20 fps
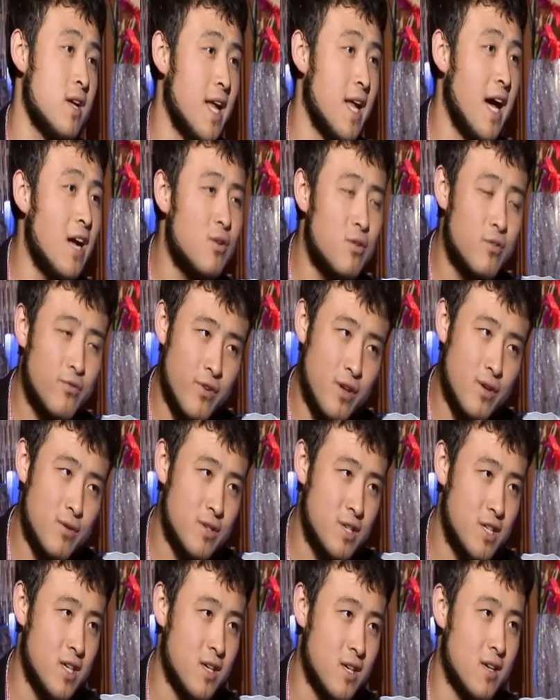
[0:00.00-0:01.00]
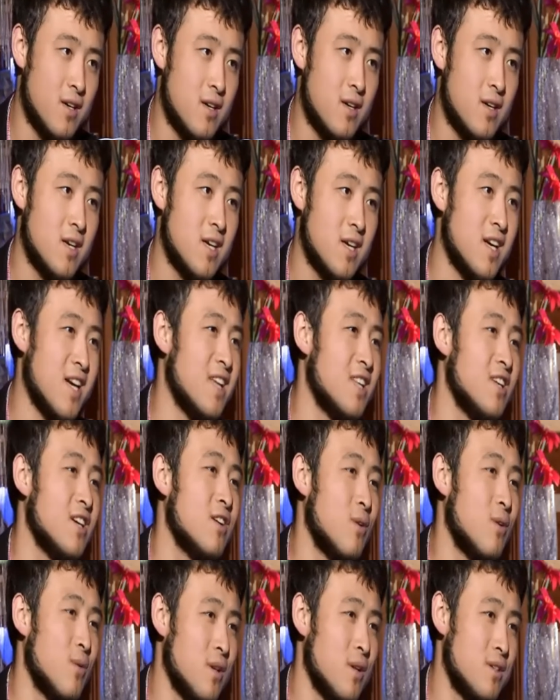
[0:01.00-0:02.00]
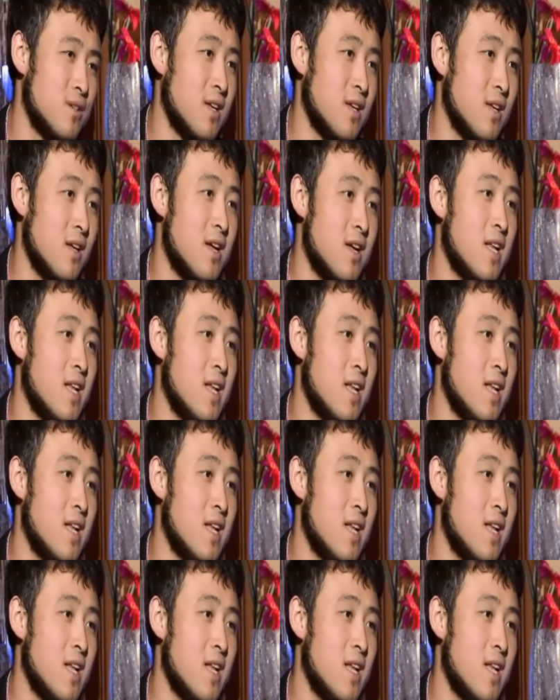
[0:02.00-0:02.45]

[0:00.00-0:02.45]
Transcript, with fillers: 哪种费用是可以得到回赐的，